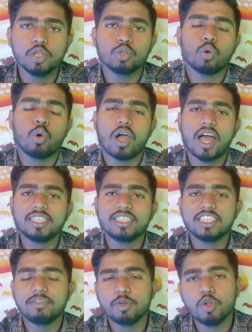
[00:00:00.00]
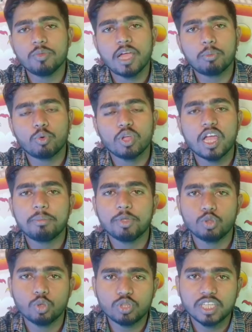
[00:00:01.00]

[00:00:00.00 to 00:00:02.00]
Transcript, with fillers: तो आज की इस वीडियो में आपको यहाँ पर दो